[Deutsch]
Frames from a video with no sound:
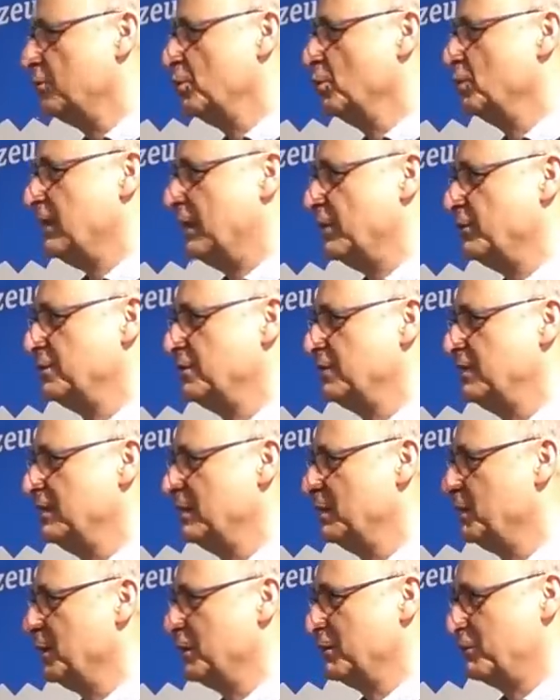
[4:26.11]
2000
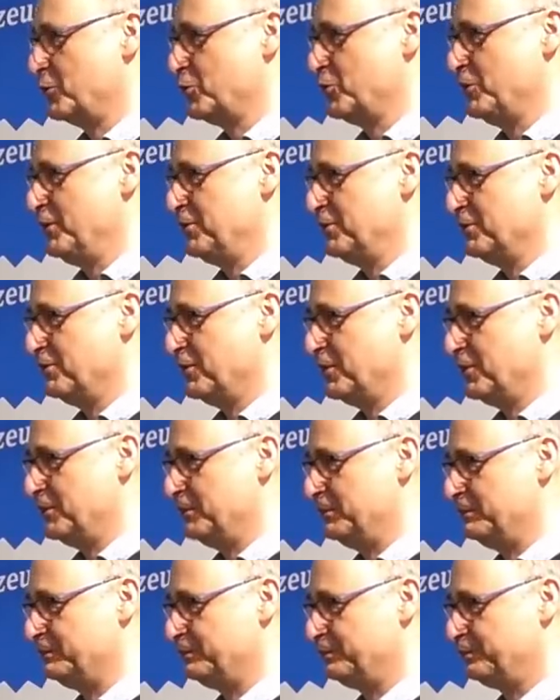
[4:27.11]
Kilometer verschlissen
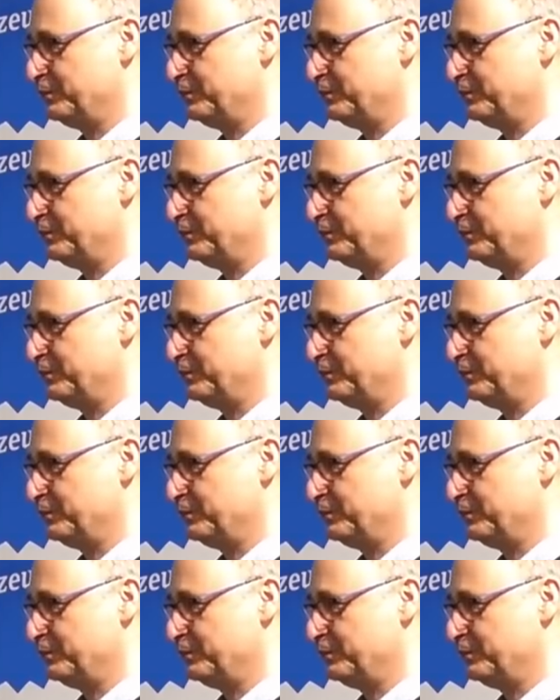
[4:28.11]
waren.